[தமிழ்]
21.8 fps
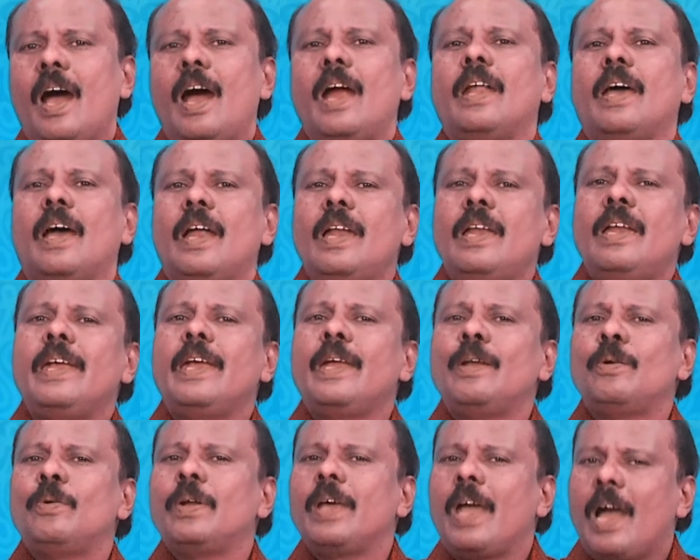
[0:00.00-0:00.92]
ஆனால்
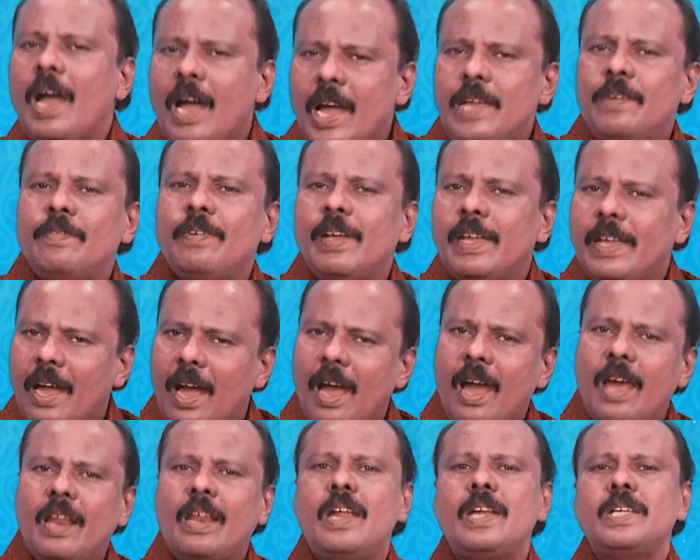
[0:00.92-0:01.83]
என்னுடைய ஆய்வை
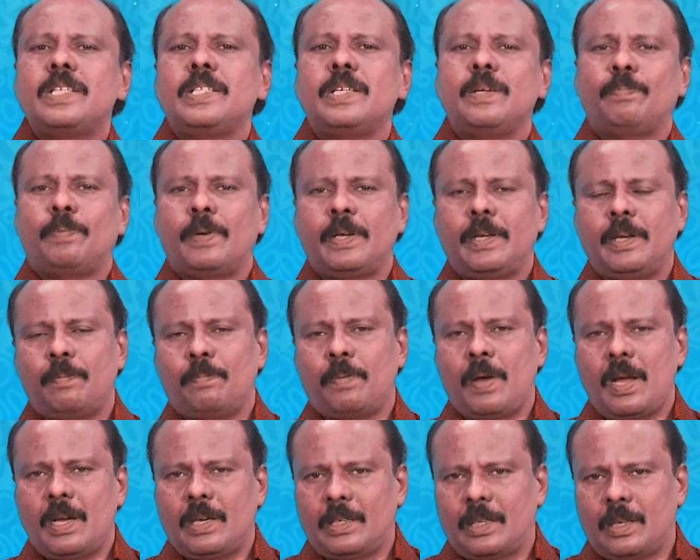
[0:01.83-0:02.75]
ஆராய்ச்சி பண்ணி
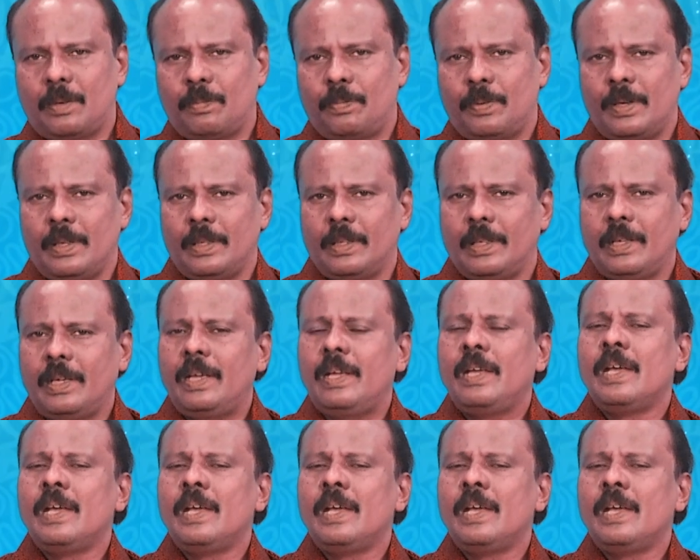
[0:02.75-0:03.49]
பார்க்குற பொழுது